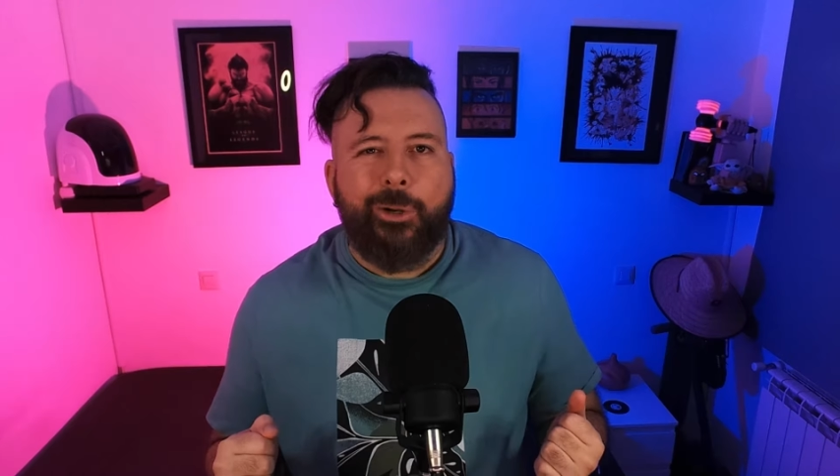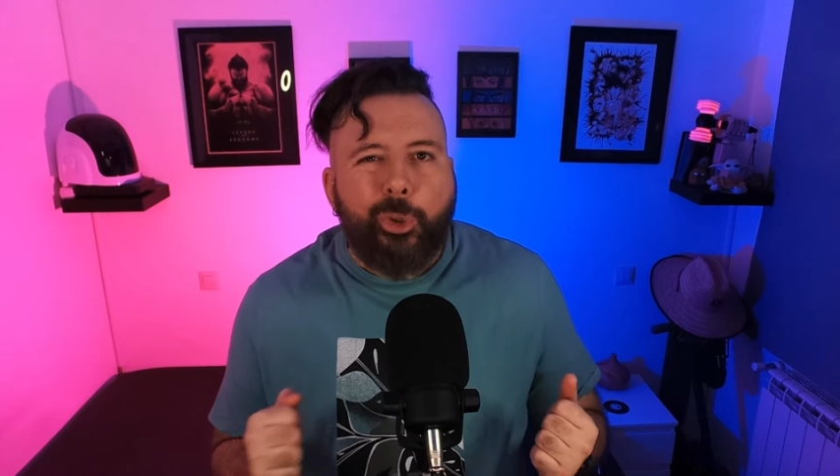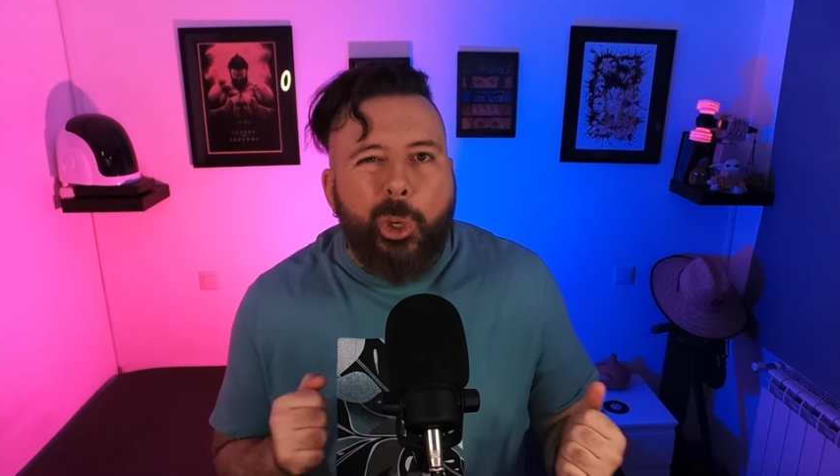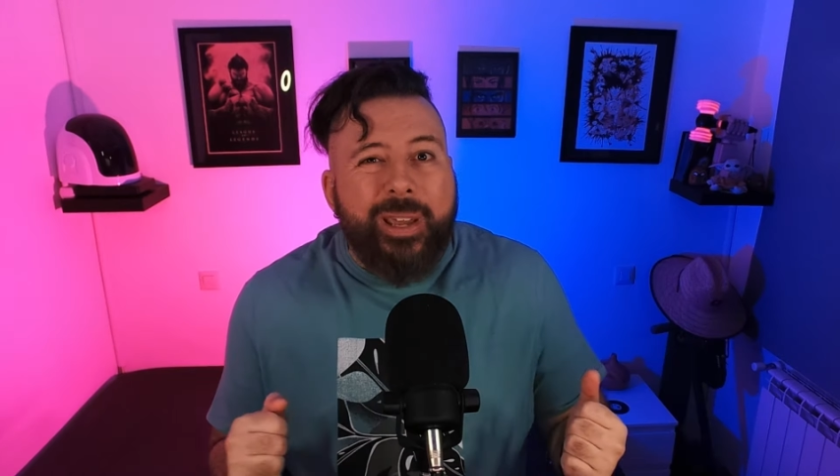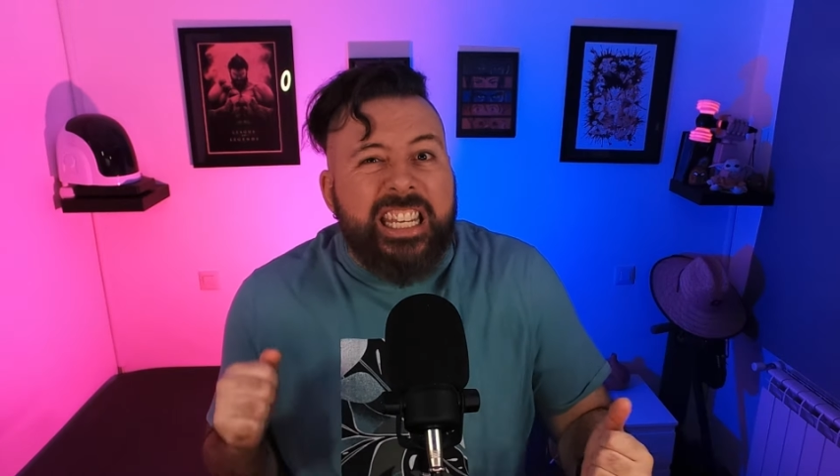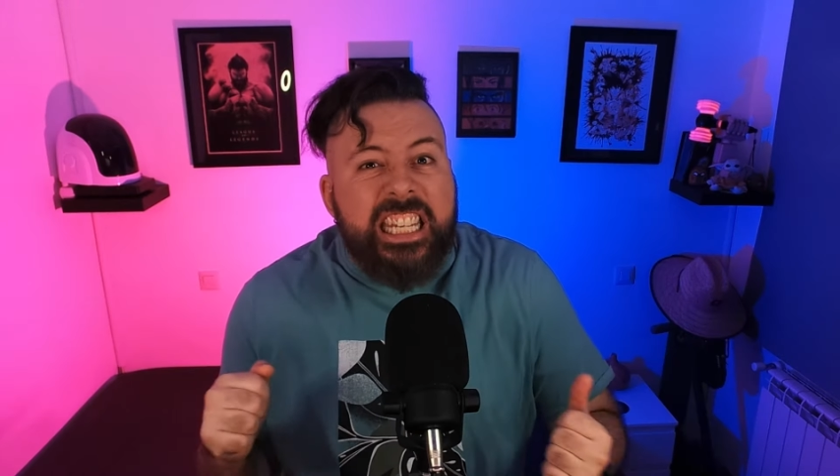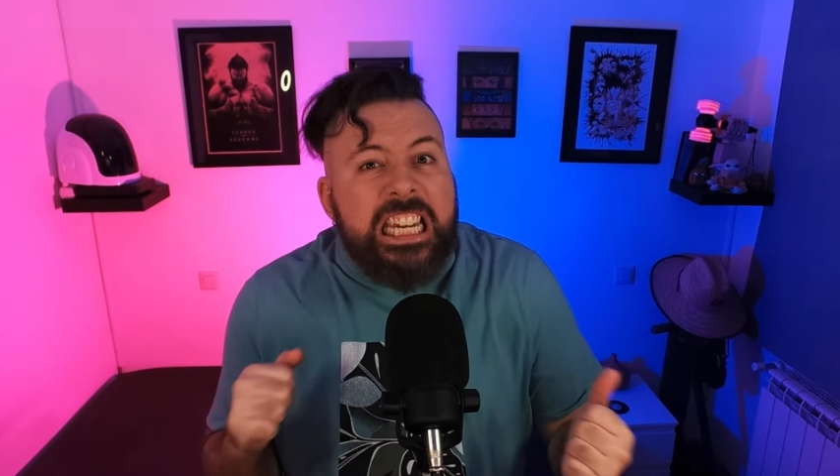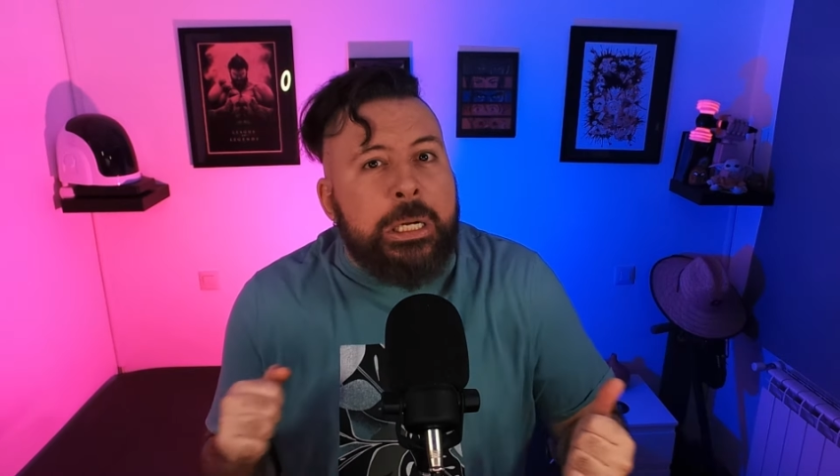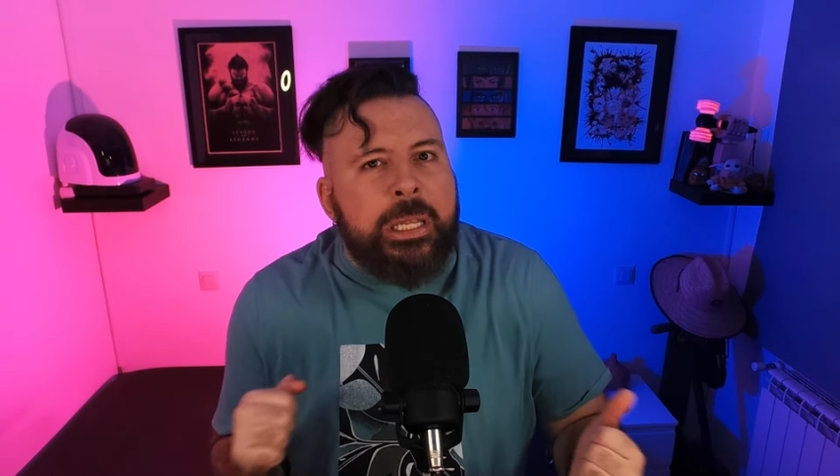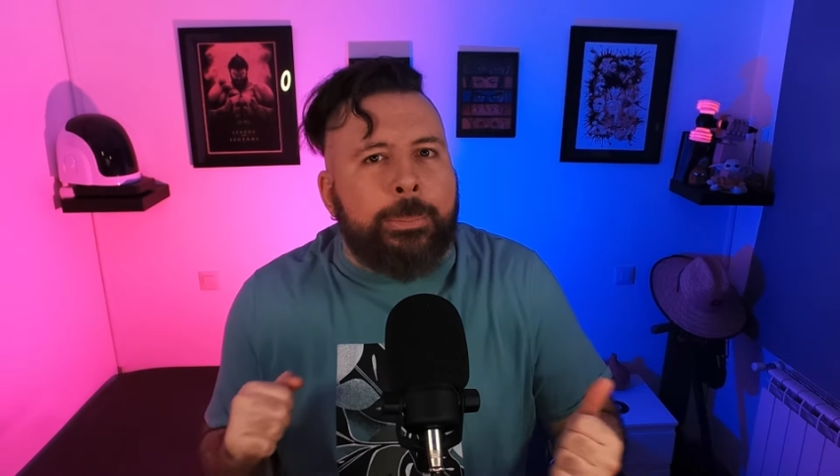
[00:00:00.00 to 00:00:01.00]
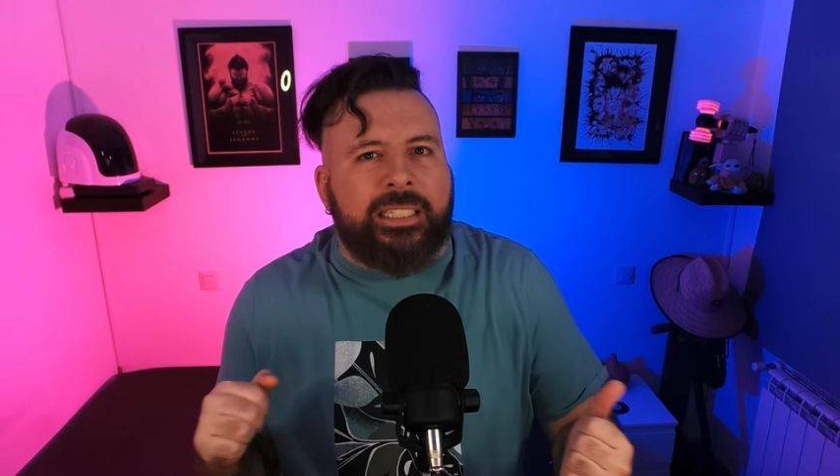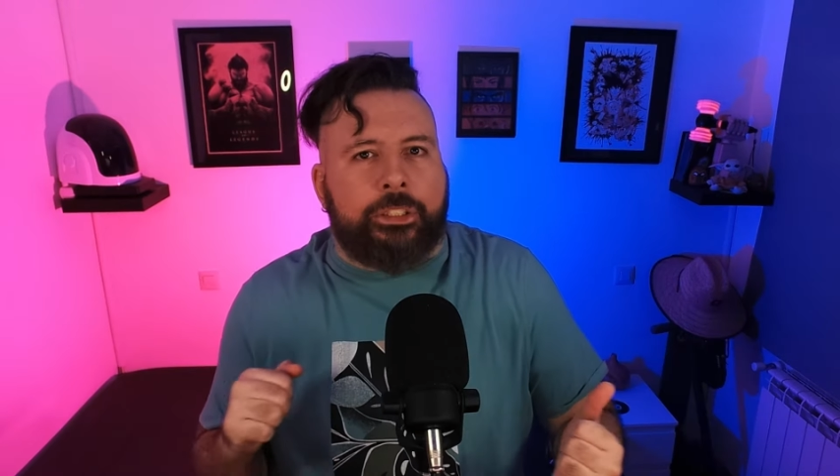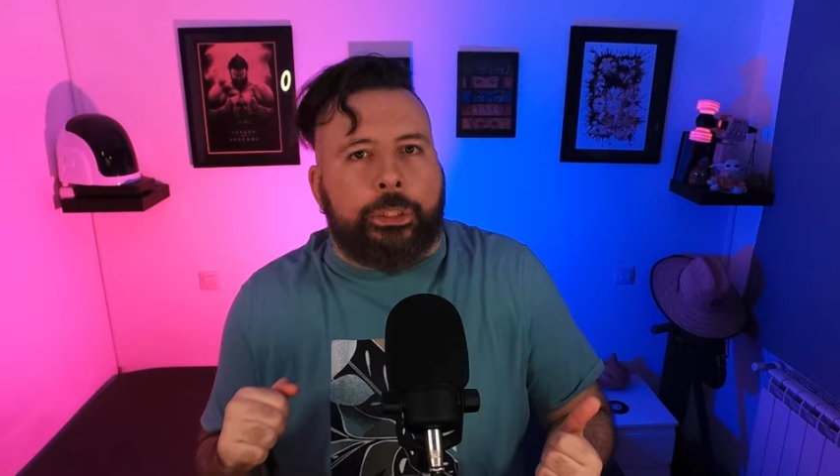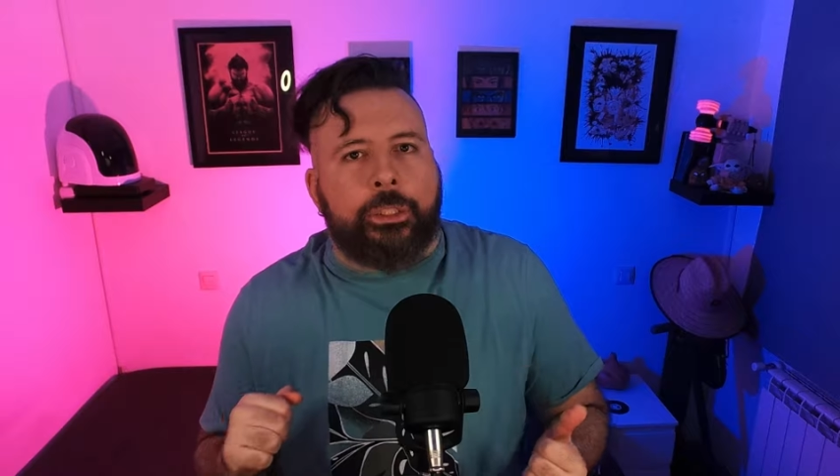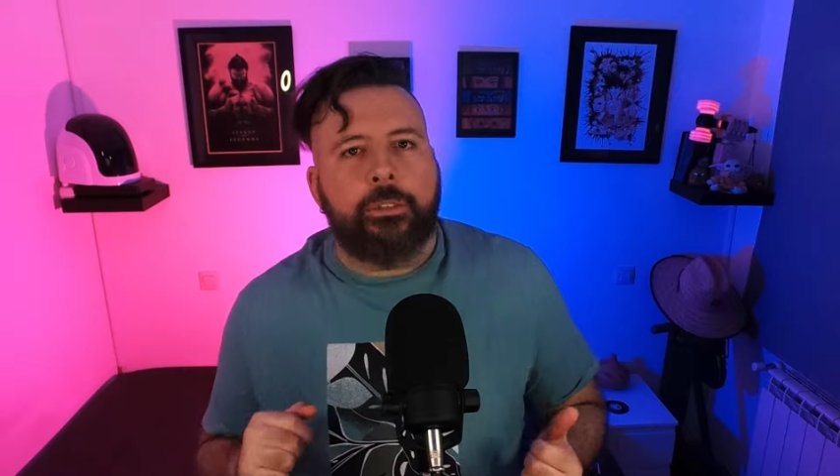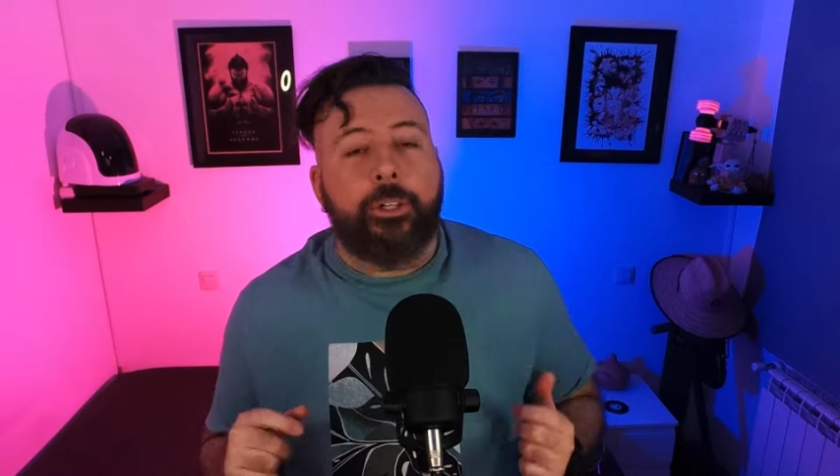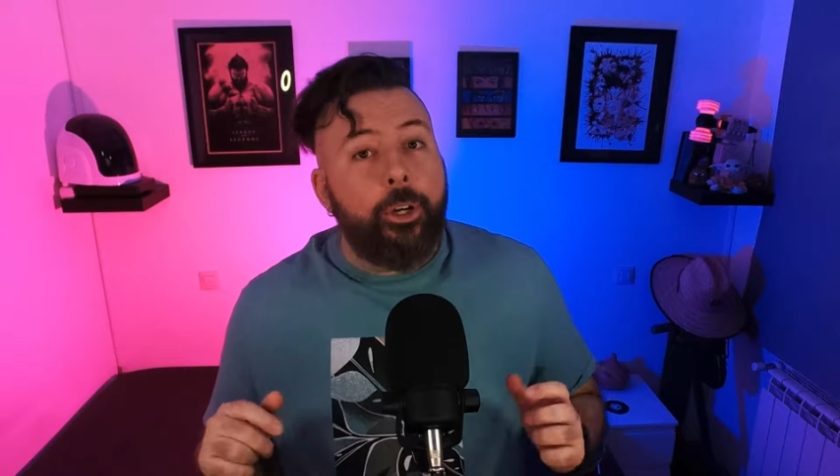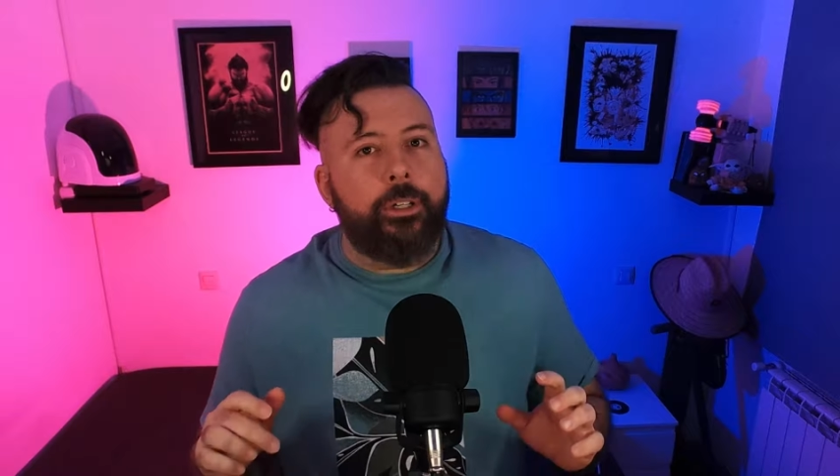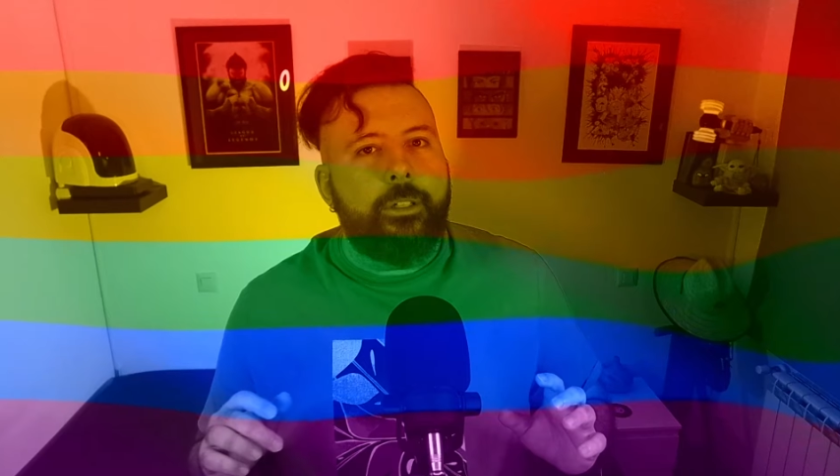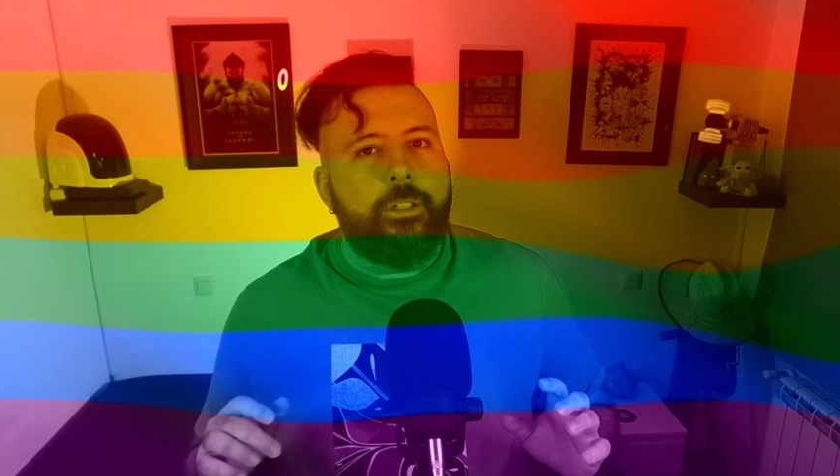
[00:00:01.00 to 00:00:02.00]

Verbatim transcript: torbellino de pasión. No, no.